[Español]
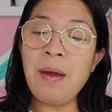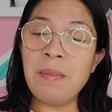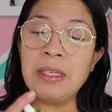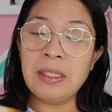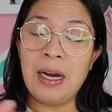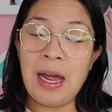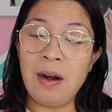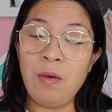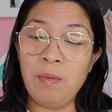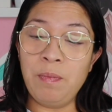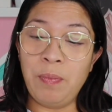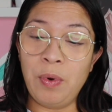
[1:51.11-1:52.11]
a
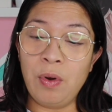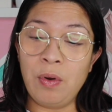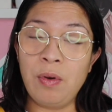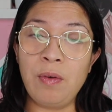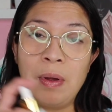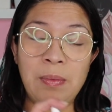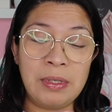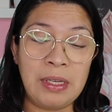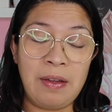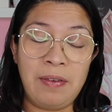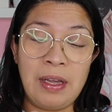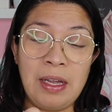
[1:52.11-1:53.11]
mezclarlo un poco. Vamos
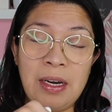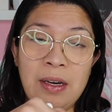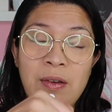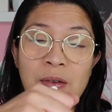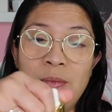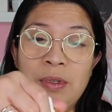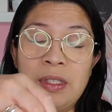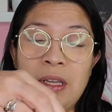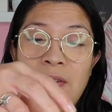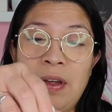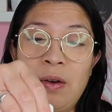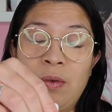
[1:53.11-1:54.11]
a ver cómo
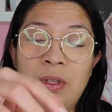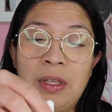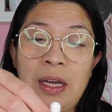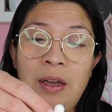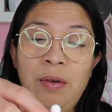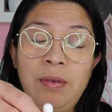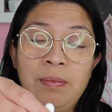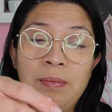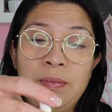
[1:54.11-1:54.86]
se ve el gotero.